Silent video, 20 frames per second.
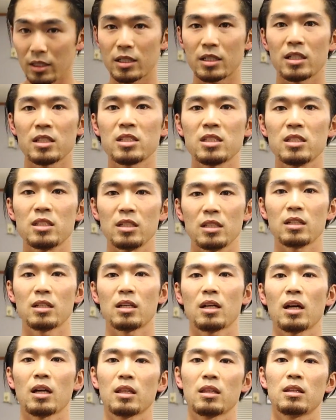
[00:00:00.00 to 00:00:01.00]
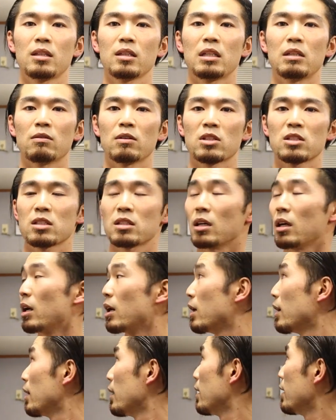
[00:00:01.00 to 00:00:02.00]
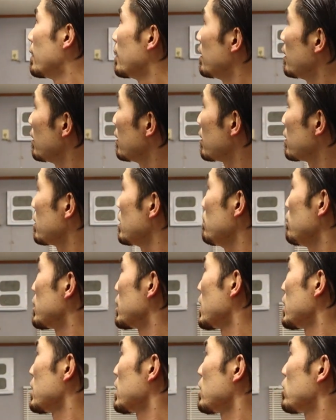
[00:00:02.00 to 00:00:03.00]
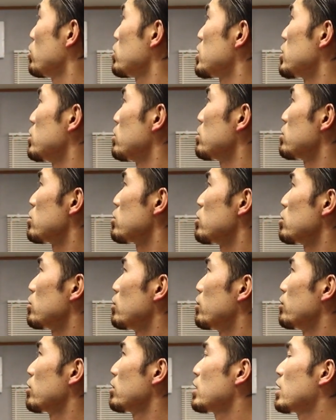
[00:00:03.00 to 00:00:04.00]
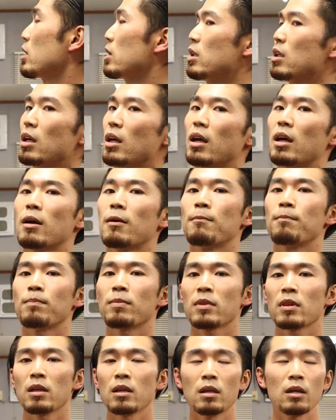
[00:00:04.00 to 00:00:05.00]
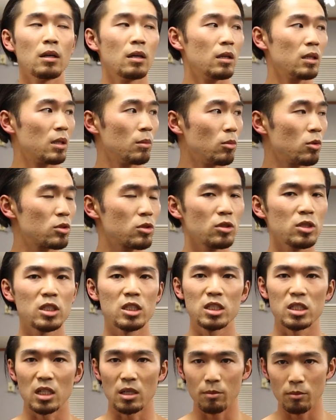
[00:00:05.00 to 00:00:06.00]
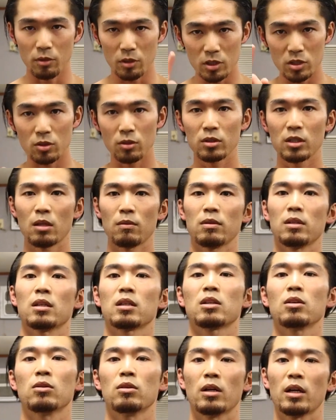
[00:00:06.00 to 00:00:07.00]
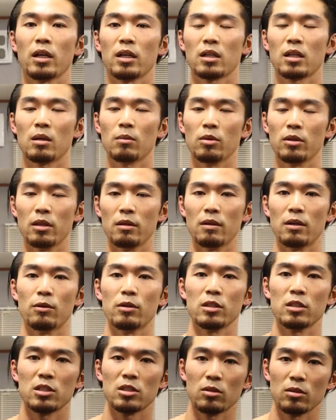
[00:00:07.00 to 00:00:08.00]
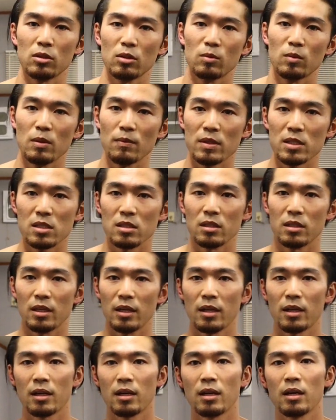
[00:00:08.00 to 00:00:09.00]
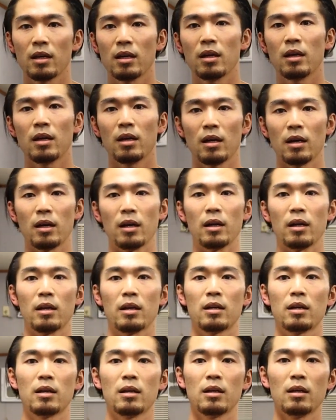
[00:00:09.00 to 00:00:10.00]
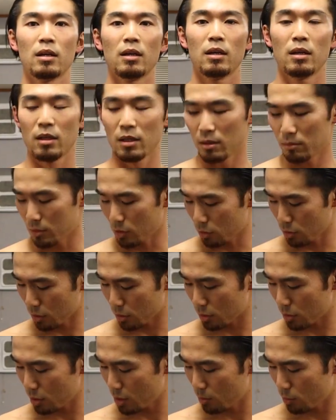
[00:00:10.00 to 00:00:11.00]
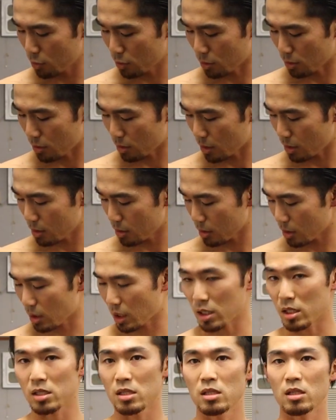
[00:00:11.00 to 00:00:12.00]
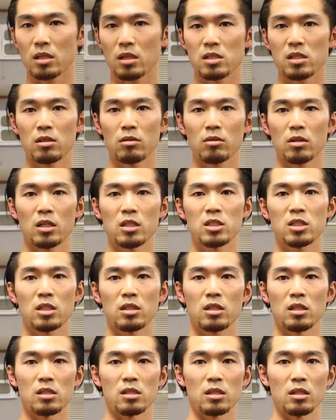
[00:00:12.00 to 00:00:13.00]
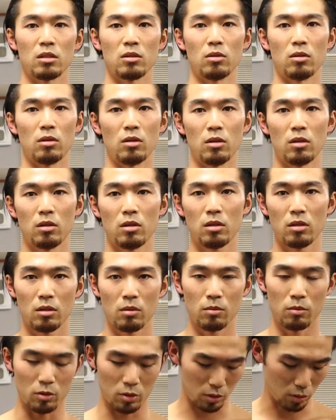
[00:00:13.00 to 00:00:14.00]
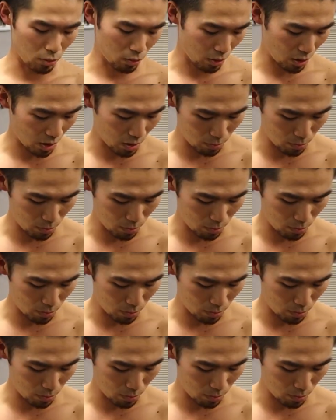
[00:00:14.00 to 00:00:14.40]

いい感じに張ってきました。今だいたい5時45分ぐらいで、で、もう少ししたらもう1食食べて、今日のハイカーボでは終わりにしようと思いますんで、はい。まあ、本当にもう、カッサカサの感じだったんですけど、もう今日